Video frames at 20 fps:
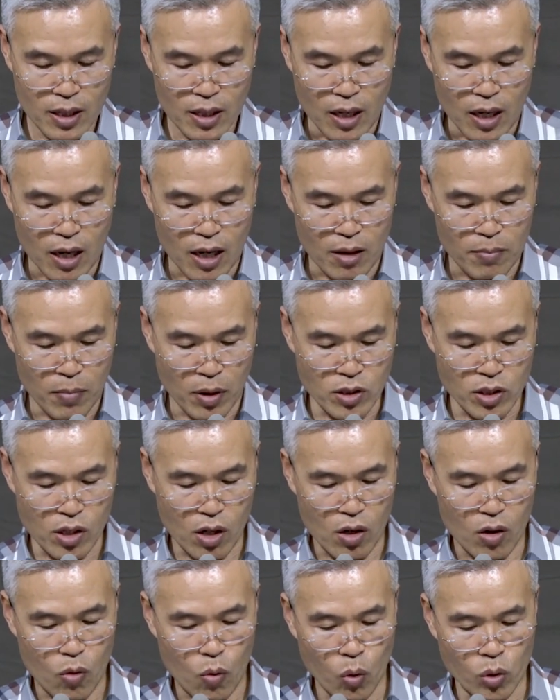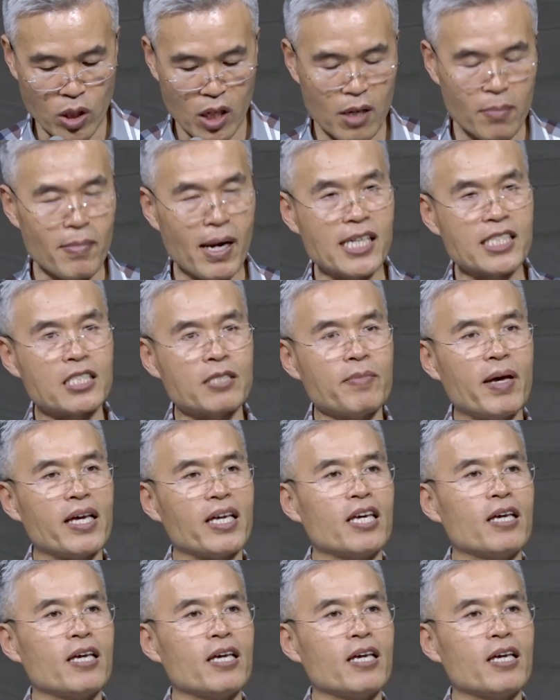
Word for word: 어, 먼저 오늘 말씀의